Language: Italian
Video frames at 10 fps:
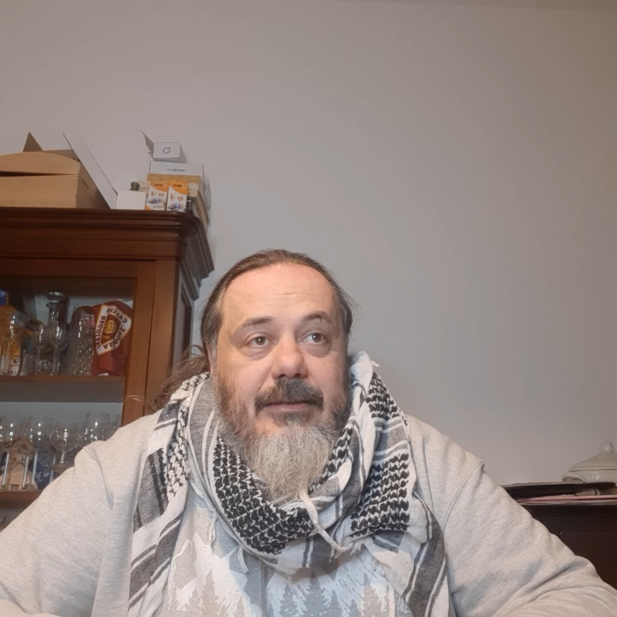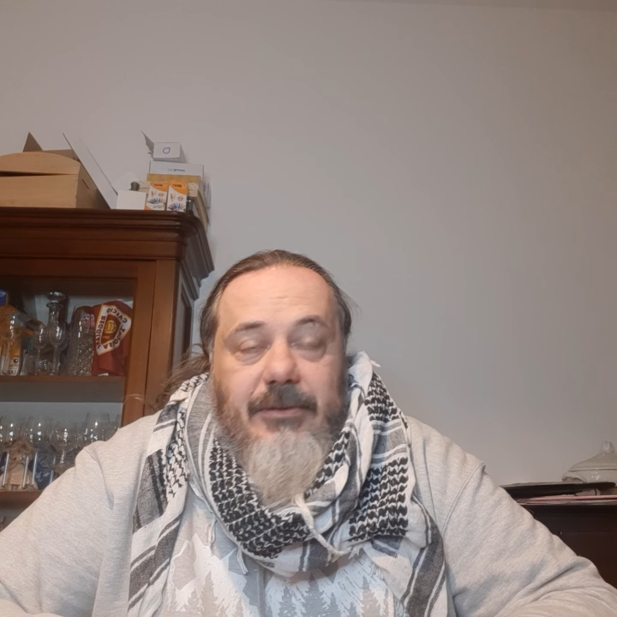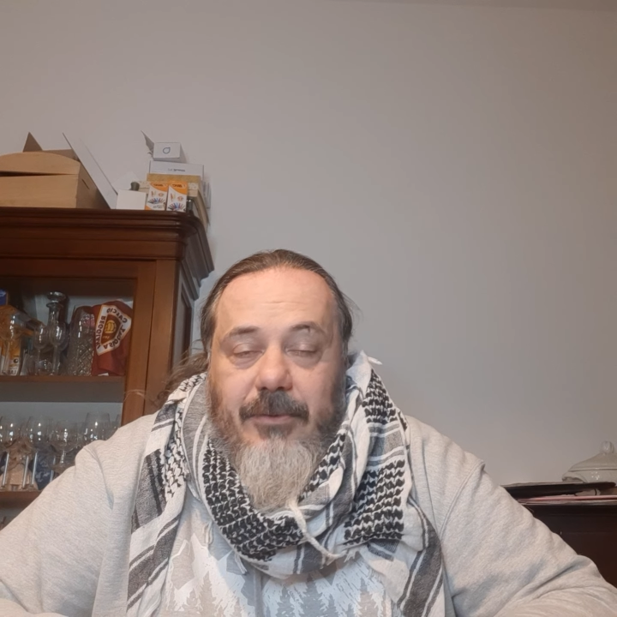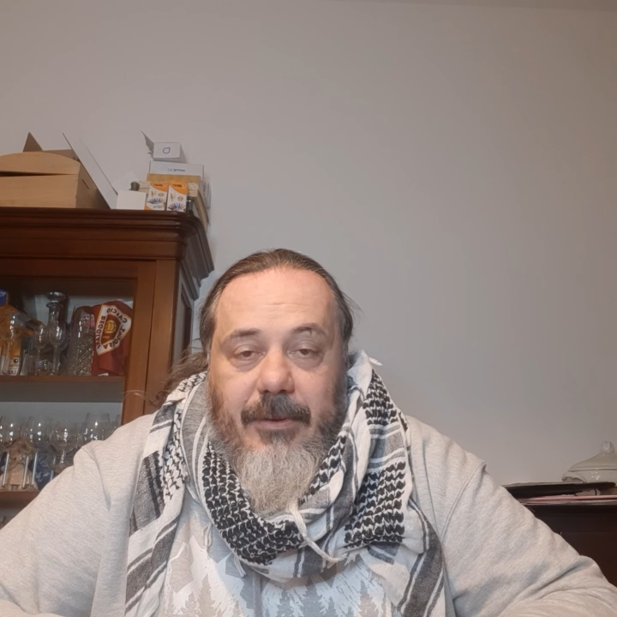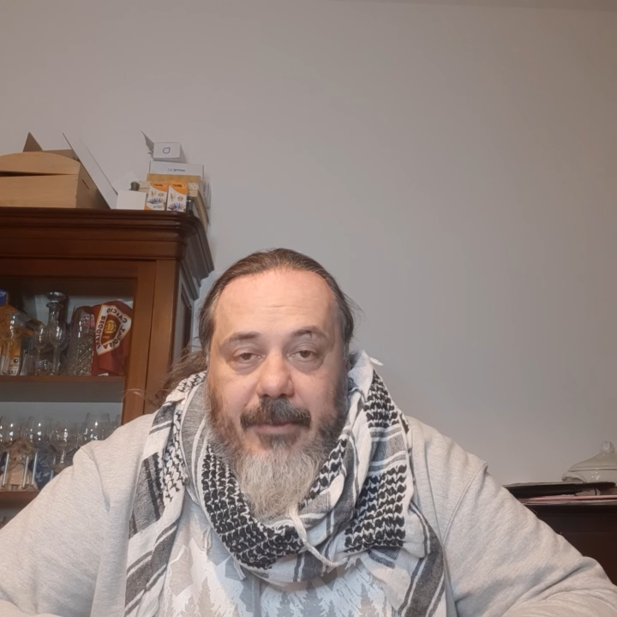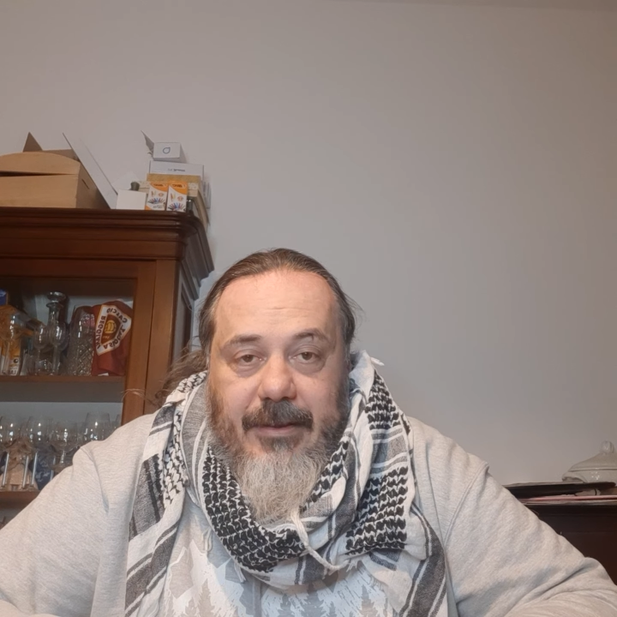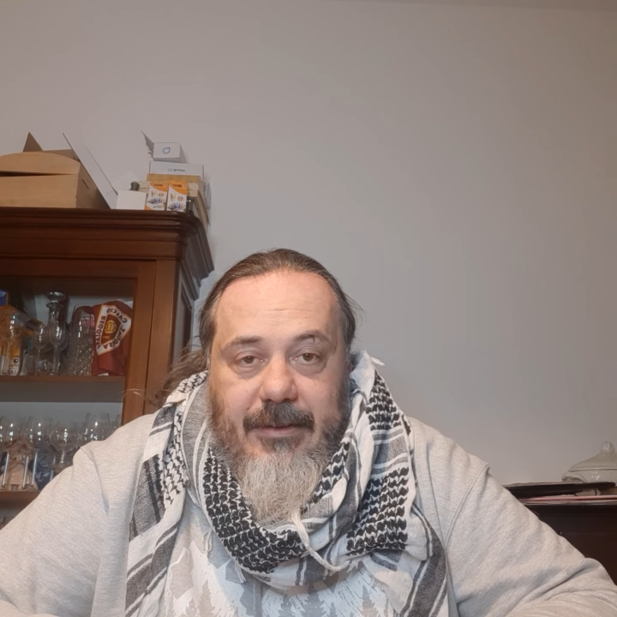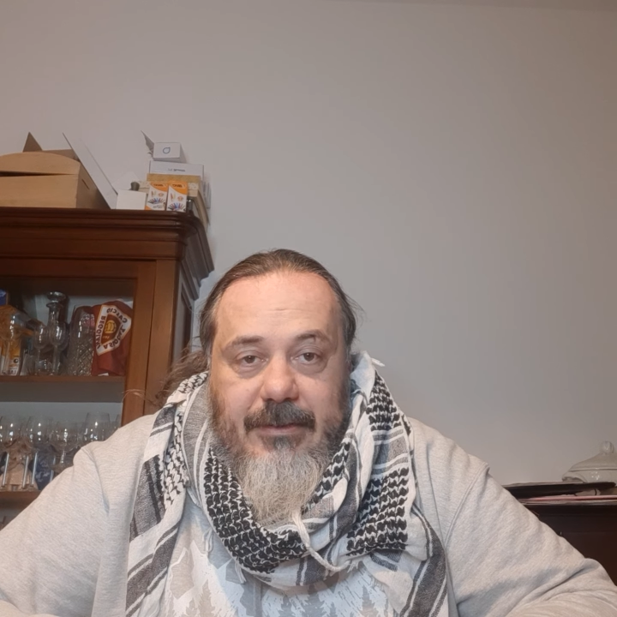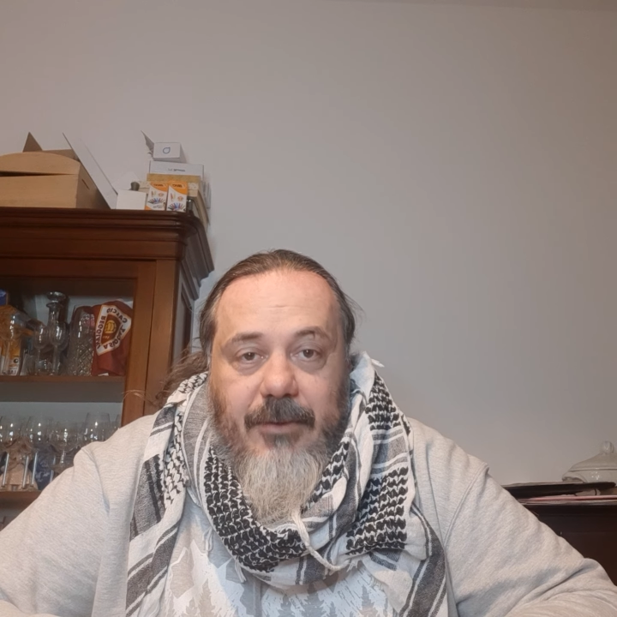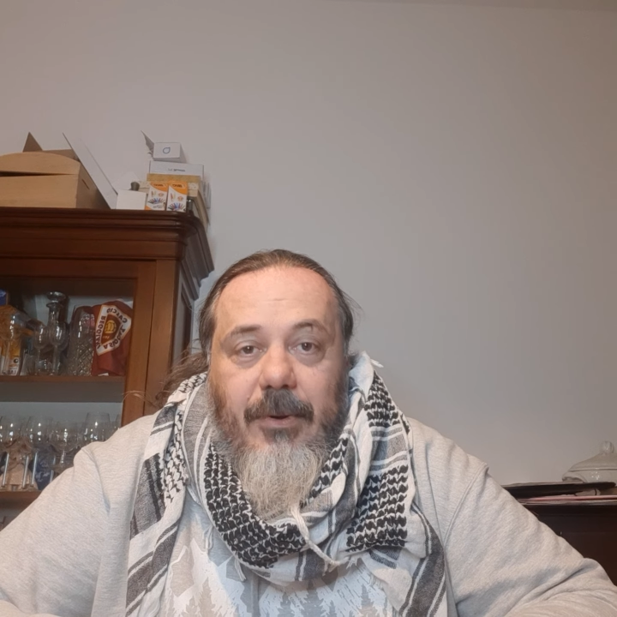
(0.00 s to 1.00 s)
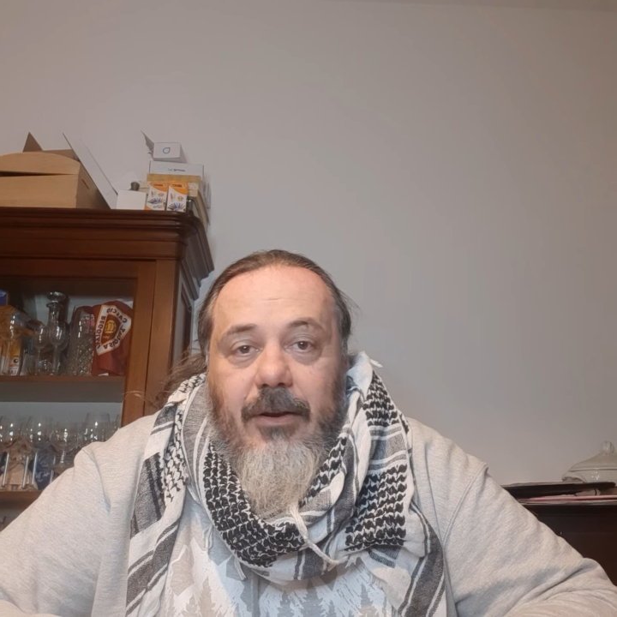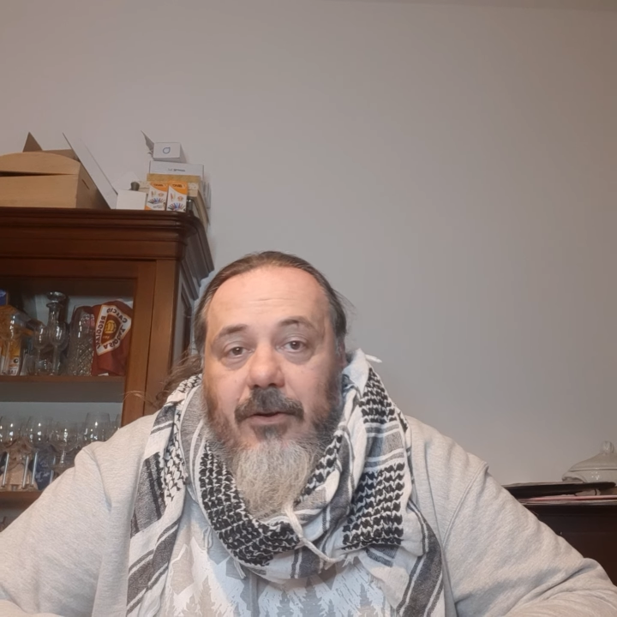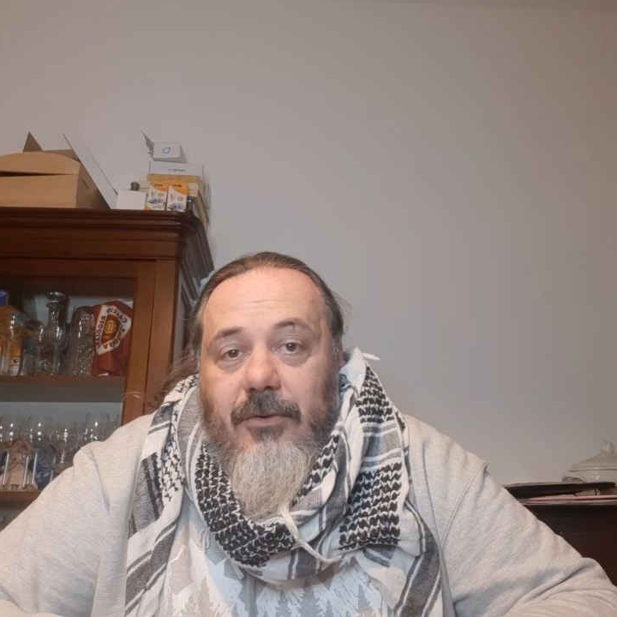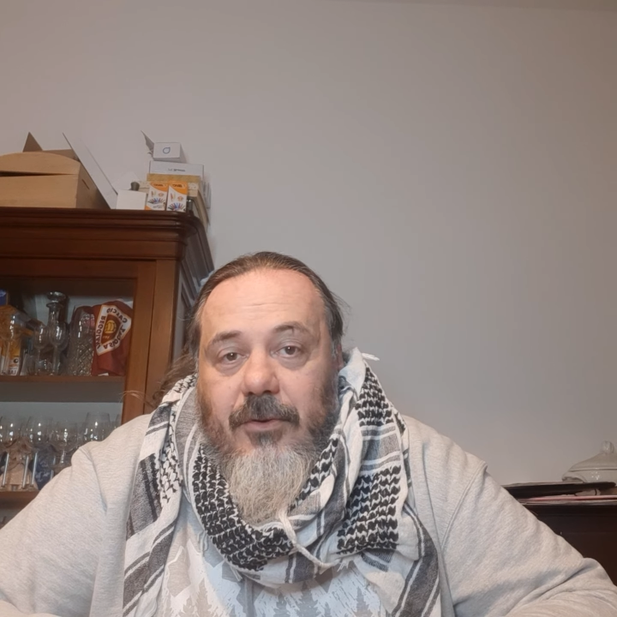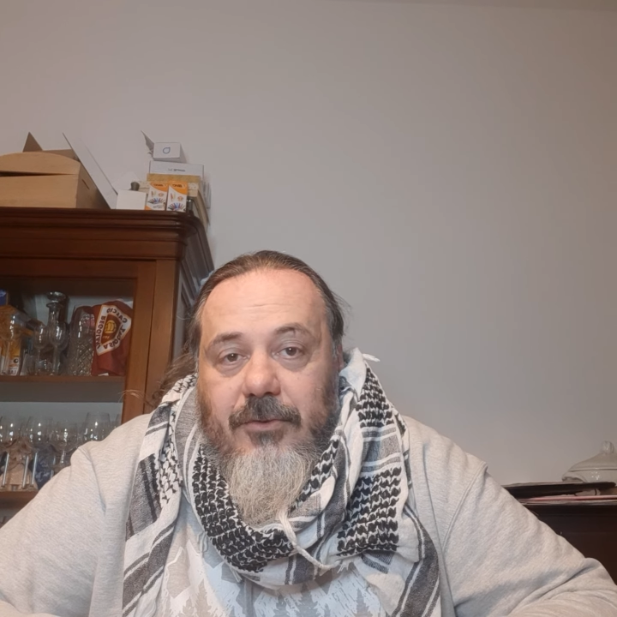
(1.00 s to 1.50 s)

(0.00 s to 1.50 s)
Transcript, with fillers: sicuramente se quello è il loro